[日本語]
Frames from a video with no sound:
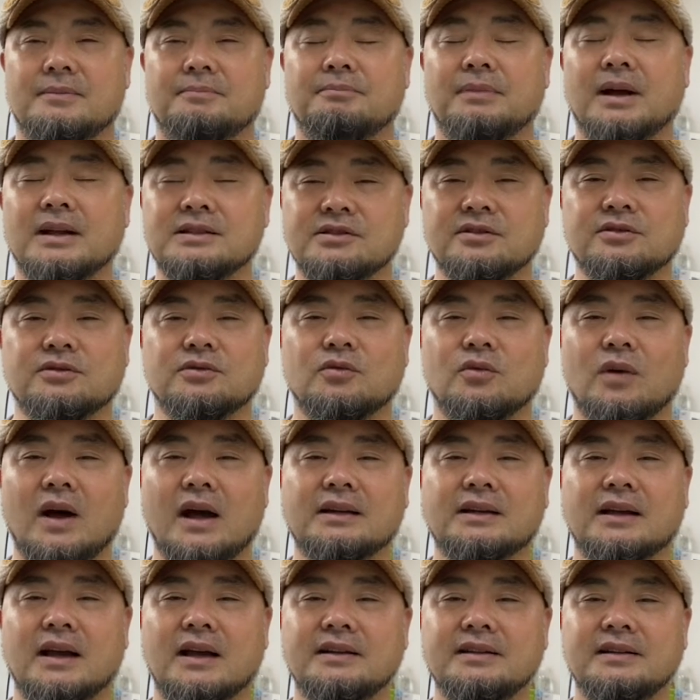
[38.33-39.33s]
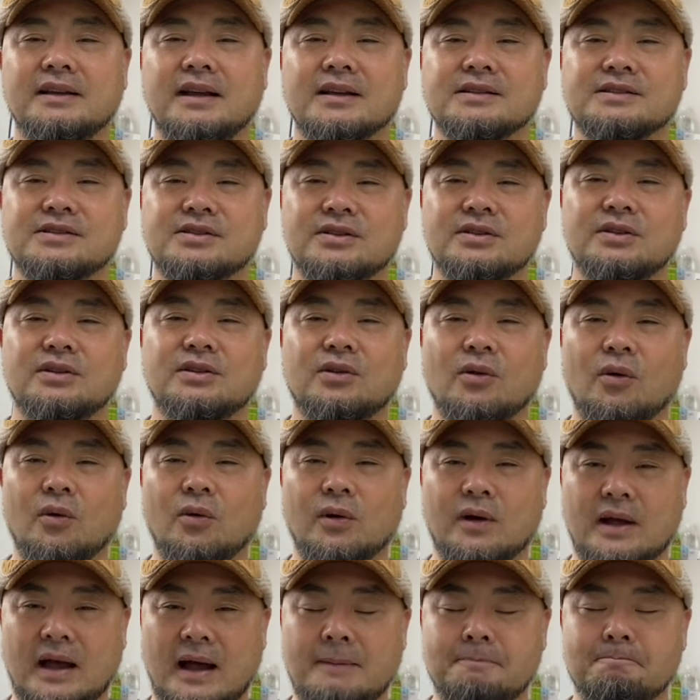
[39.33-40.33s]
まず分かりやすい
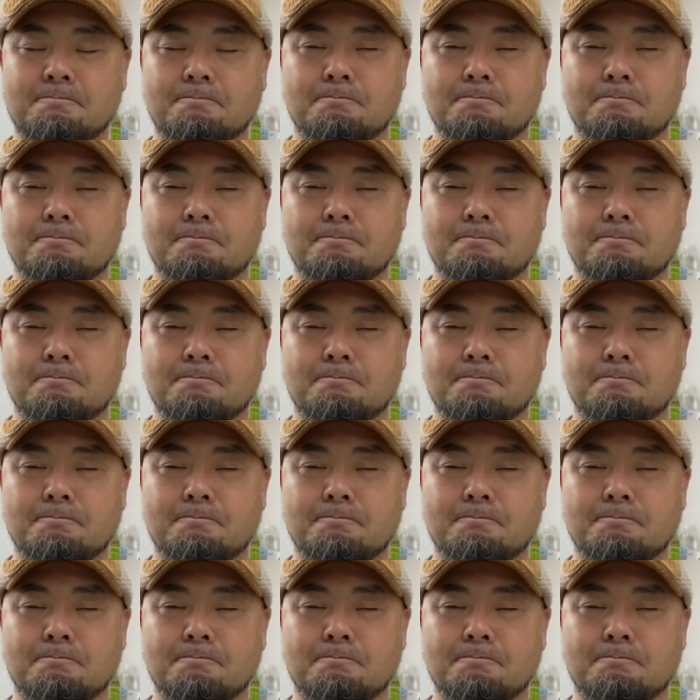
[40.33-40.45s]
動画、